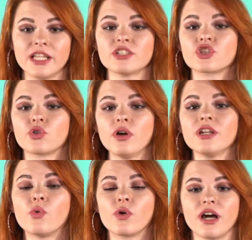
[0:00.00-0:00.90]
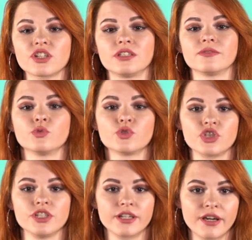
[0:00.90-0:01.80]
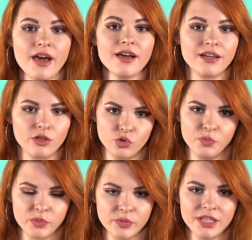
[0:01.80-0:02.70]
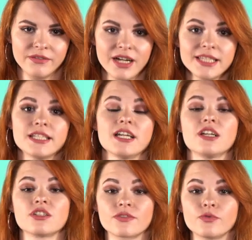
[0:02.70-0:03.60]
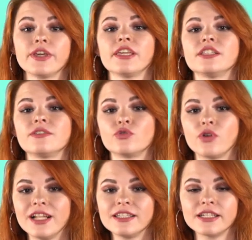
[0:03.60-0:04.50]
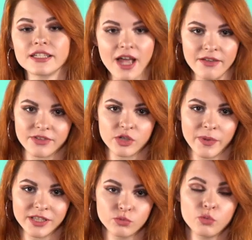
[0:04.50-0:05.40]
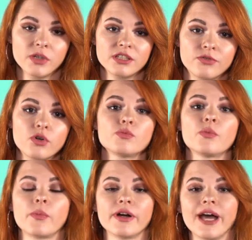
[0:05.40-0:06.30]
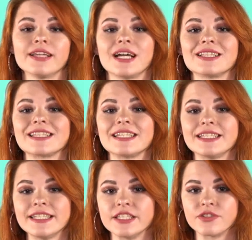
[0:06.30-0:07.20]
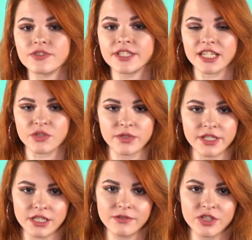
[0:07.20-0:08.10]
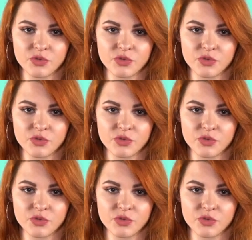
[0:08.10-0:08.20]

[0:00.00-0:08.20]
онлайн-школе у каждого ученика, как и у преподавателя, свой индивидуальный график, поэтому платформа помогает отследить все изменения в